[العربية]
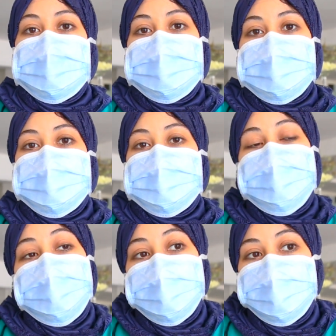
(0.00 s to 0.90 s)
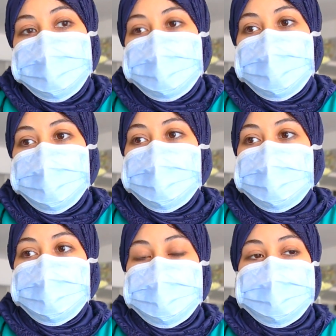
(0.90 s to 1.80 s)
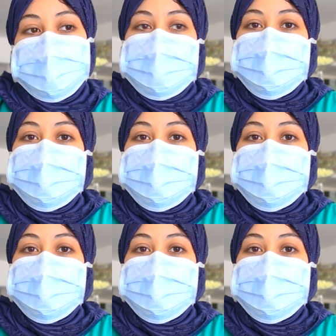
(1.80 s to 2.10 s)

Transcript: أه على قبل هاد